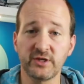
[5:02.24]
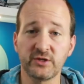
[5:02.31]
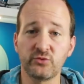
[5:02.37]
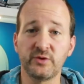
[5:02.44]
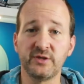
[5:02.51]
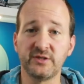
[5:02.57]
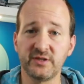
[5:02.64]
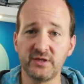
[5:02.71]

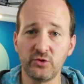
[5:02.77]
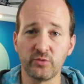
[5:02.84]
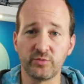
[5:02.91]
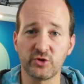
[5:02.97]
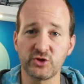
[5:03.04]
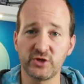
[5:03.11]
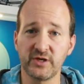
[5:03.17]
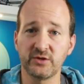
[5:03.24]
d'actualité, le
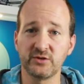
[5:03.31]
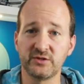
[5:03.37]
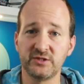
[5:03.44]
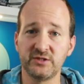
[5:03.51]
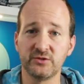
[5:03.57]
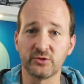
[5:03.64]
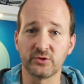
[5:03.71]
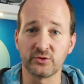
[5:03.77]
projet
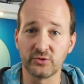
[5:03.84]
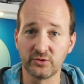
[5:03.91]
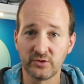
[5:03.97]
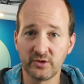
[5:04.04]
dit euh,